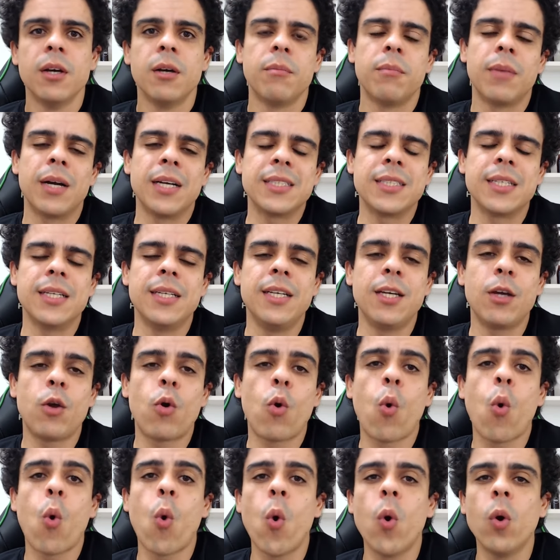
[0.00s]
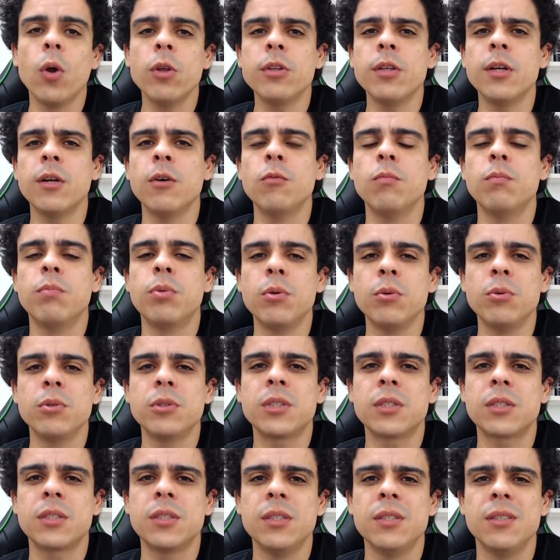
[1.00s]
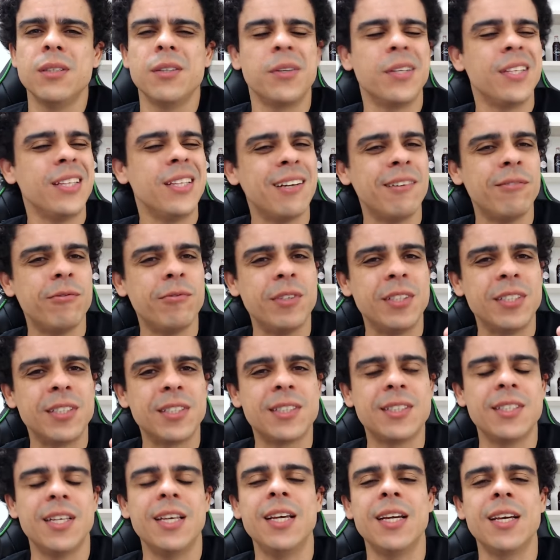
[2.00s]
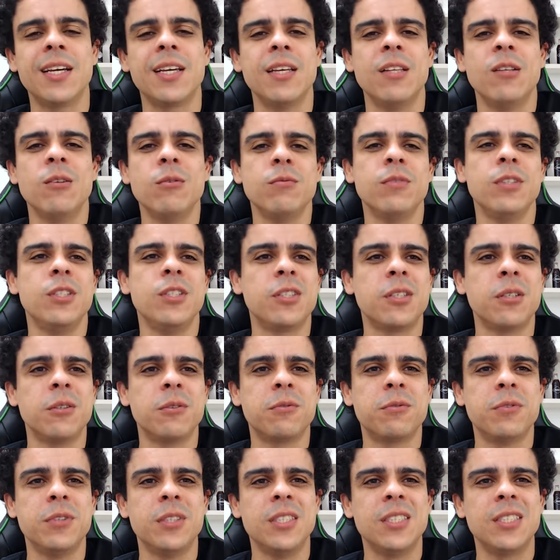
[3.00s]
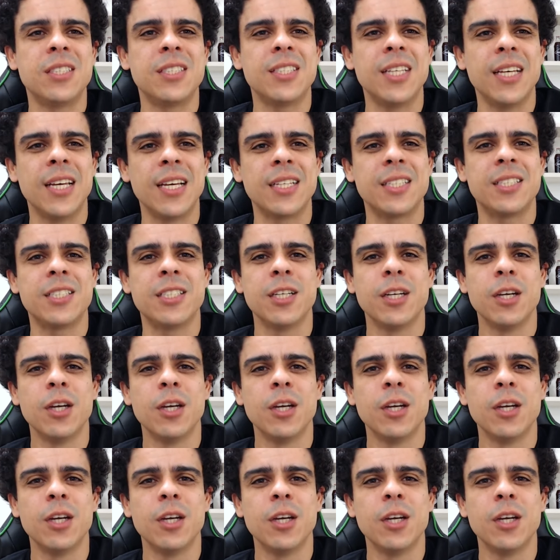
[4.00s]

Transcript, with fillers: Mas aí, contra o Brusque, eu ainda avisei aqui no vídeo que eu fiz, gente.